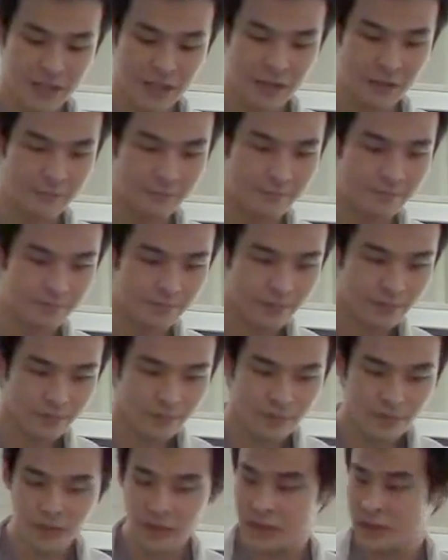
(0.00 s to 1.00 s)
は
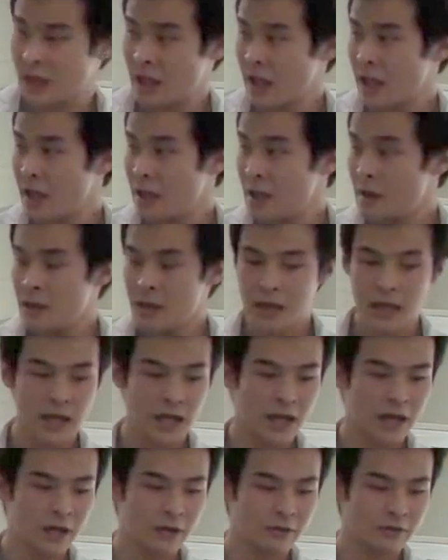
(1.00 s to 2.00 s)
い、で、
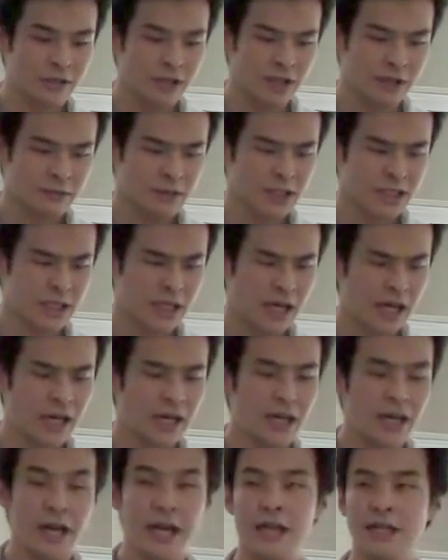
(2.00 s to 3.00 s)
えー、概要になりますが、
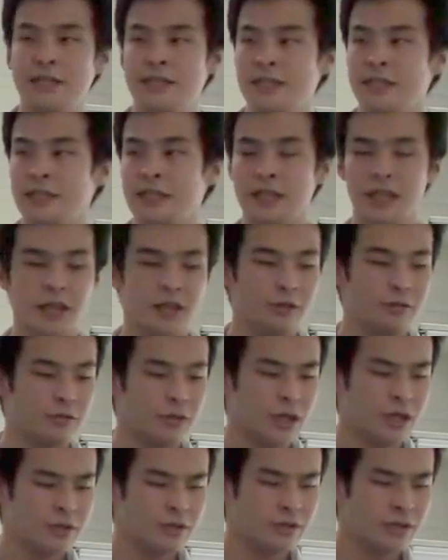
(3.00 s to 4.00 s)
えー、ツイッターに
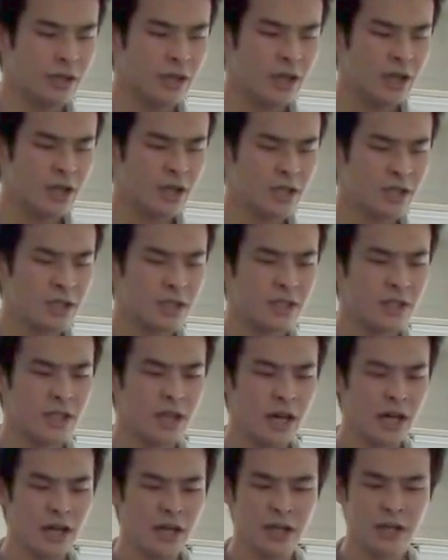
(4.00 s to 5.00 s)
おける返信
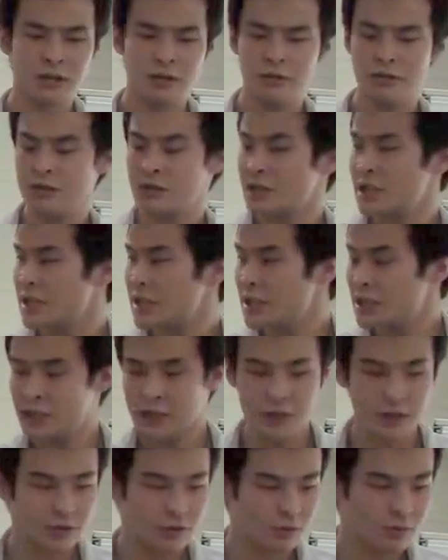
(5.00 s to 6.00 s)
や非公式
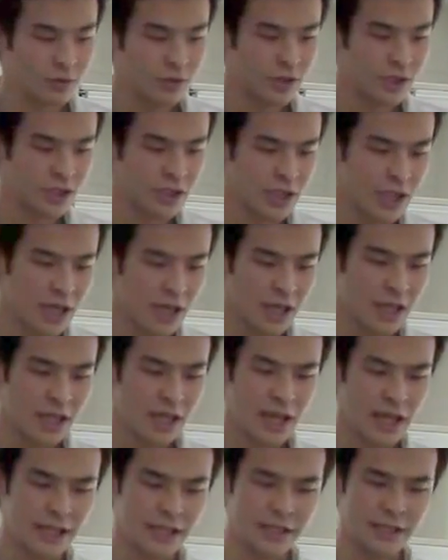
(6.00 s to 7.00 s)
リツイートを用いて、
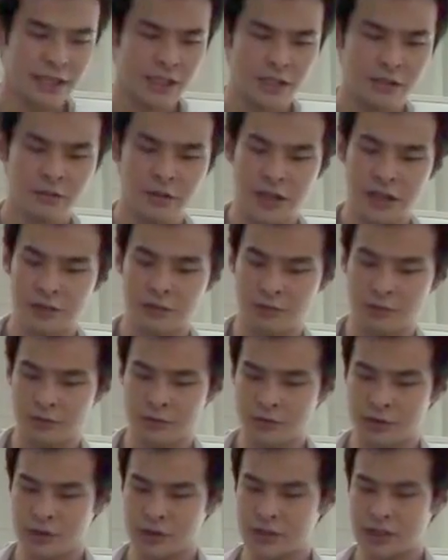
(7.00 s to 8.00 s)
えー、ツイート間の
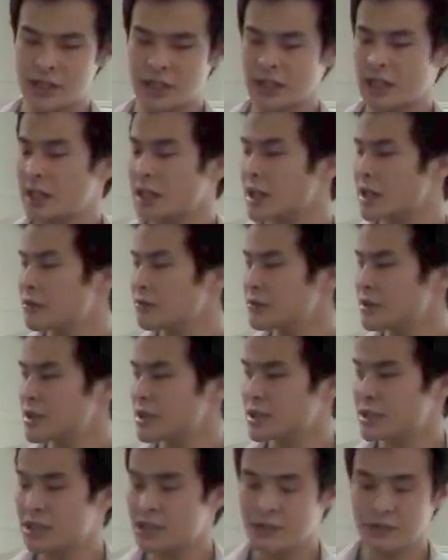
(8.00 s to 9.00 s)
論述的関係を
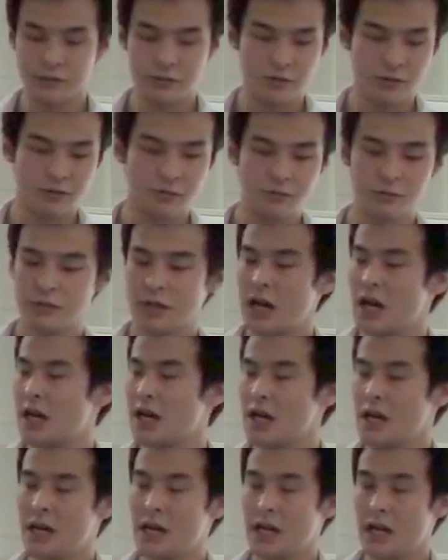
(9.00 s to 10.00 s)
認識するというもの
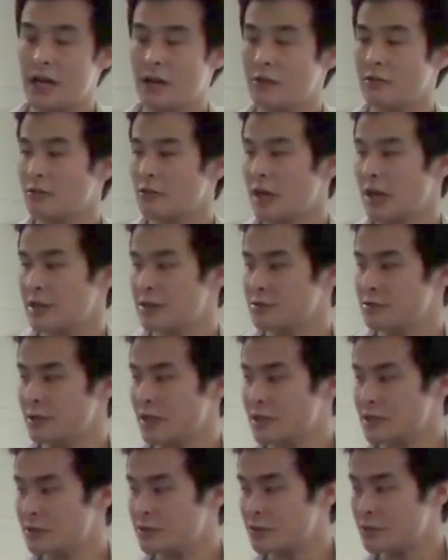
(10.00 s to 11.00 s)
が、今回紹
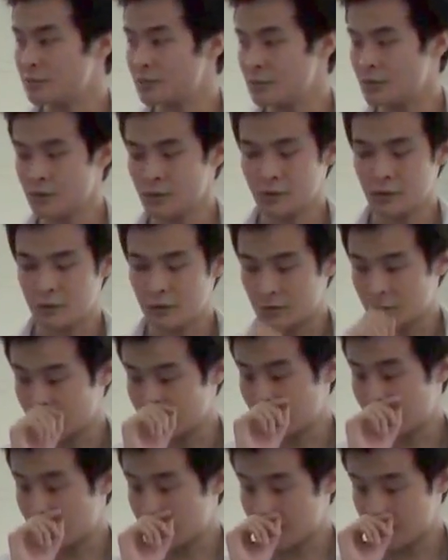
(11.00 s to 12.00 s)
介する論文の
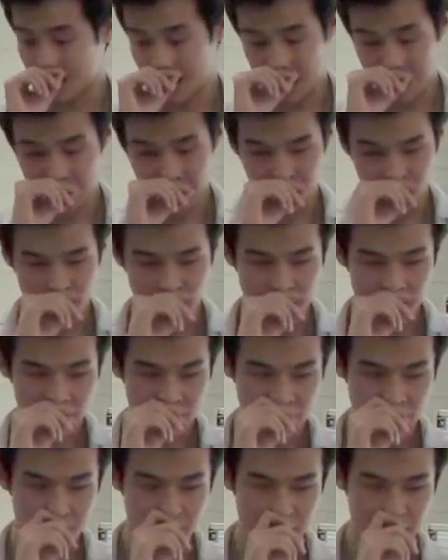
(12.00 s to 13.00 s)
主な内容と
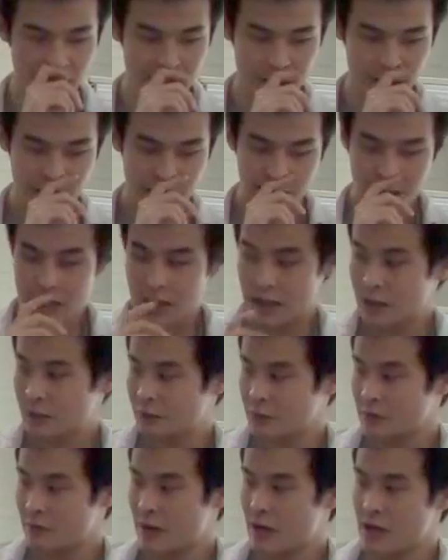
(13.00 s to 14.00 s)
なっています。で
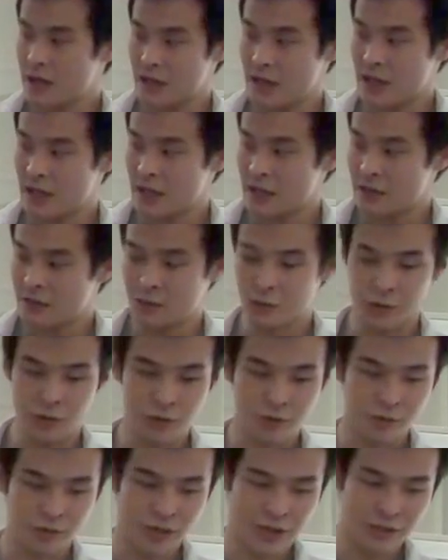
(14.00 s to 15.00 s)
これはどう
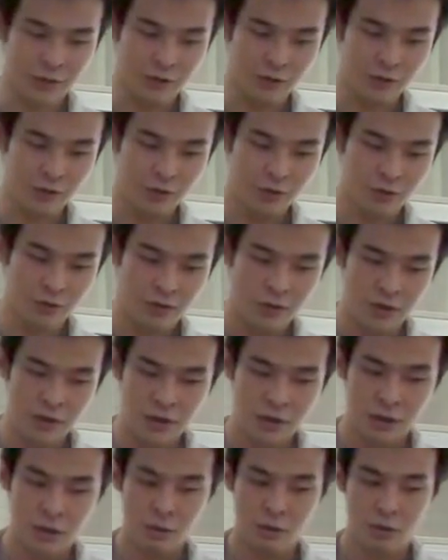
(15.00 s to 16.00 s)
いうことかというと
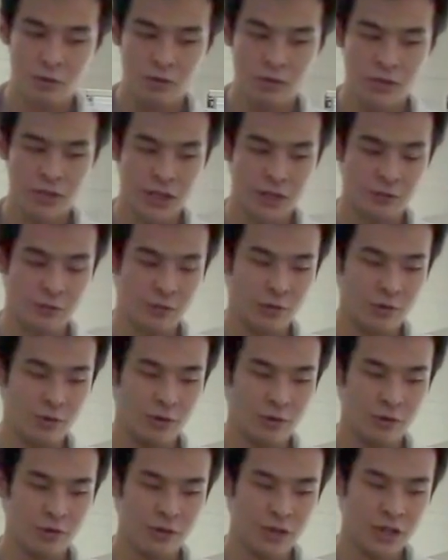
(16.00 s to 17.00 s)
投稿者の
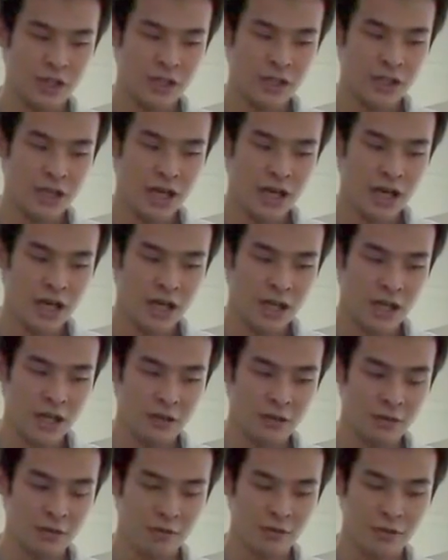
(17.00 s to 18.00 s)
同意や
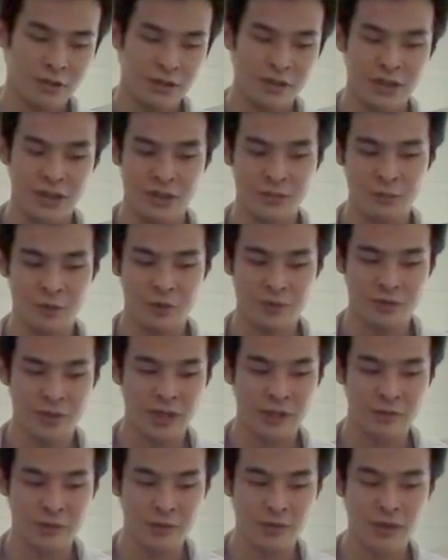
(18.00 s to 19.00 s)
反論疑問
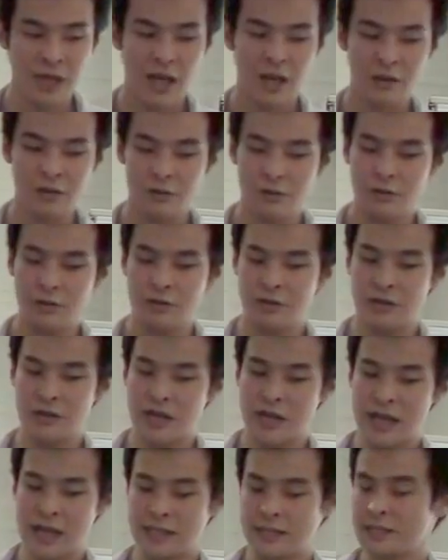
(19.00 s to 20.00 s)
などの態度を
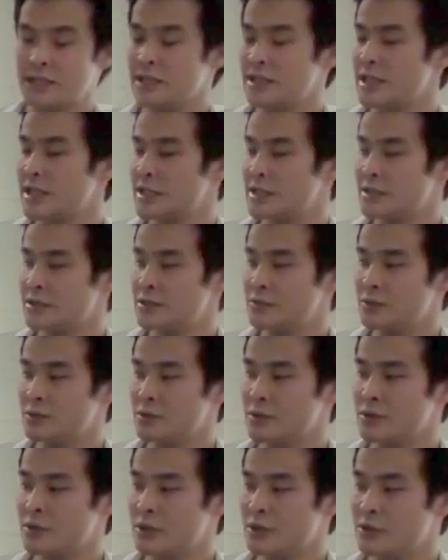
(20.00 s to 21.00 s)
推定する
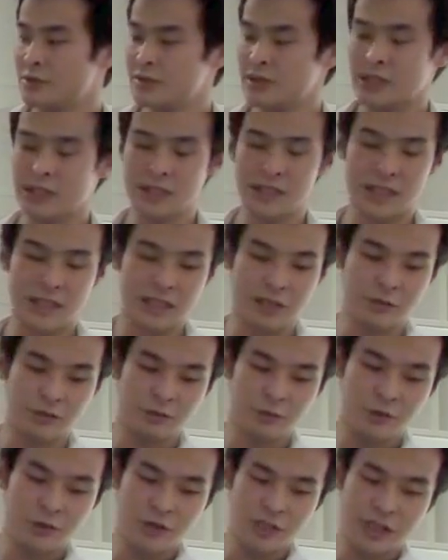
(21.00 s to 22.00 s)
分類器を作成した
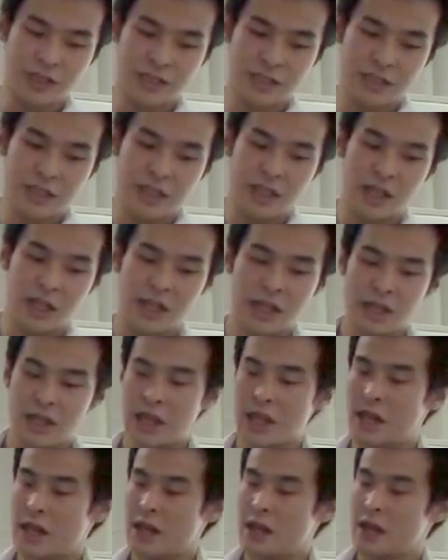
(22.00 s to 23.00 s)
というものです。
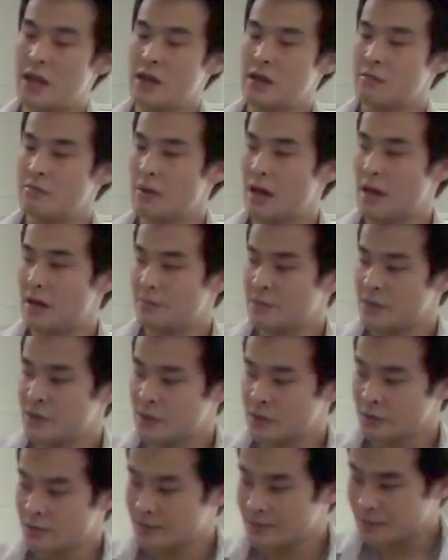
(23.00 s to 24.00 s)
でまあ
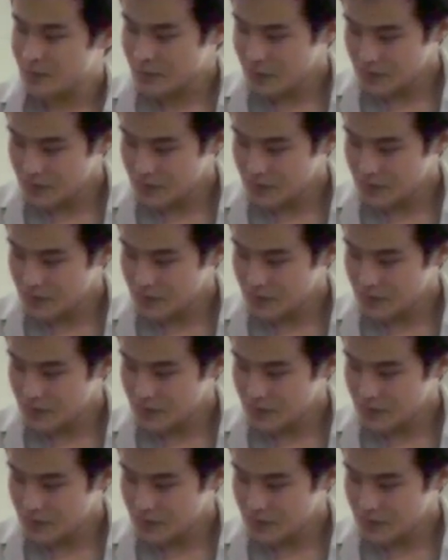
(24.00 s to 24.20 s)
その